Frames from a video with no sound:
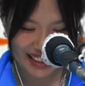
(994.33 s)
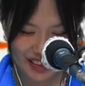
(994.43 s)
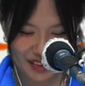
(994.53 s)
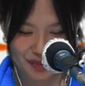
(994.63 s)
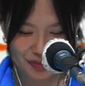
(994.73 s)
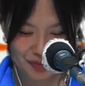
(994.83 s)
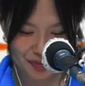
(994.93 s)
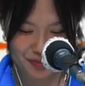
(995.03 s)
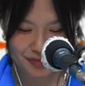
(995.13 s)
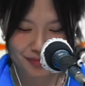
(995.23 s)
네.
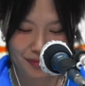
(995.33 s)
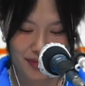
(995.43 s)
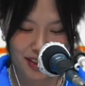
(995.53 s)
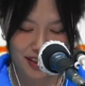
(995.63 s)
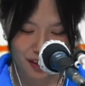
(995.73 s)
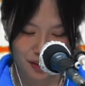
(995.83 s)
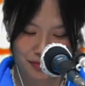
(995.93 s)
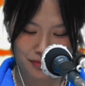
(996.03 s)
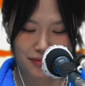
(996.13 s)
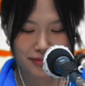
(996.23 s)

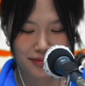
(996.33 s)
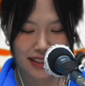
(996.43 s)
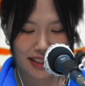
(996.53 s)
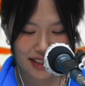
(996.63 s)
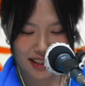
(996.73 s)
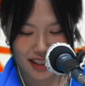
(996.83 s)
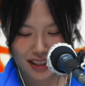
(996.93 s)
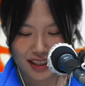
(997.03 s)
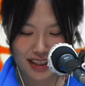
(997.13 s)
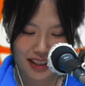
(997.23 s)
그럼 니키의
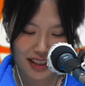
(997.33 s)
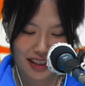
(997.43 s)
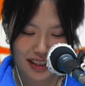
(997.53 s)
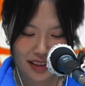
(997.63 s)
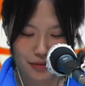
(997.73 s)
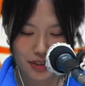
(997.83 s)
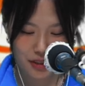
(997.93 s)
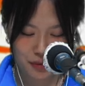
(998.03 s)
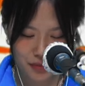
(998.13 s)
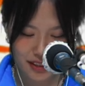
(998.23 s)
Every
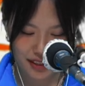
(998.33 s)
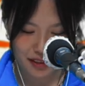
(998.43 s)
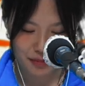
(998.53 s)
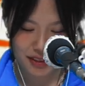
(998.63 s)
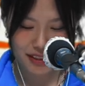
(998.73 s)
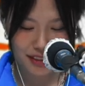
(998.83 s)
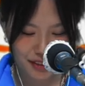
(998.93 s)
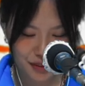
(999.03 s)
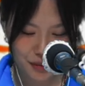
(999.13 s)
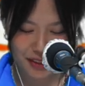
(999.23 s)
Summer Time을
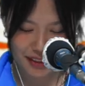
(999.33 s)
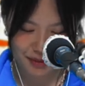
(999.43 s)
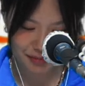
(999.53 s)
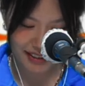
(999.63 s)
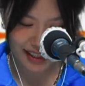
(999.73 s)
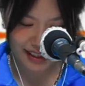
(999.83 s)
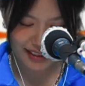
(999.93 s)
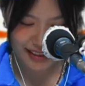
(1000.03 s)
듣고 오겠습니다.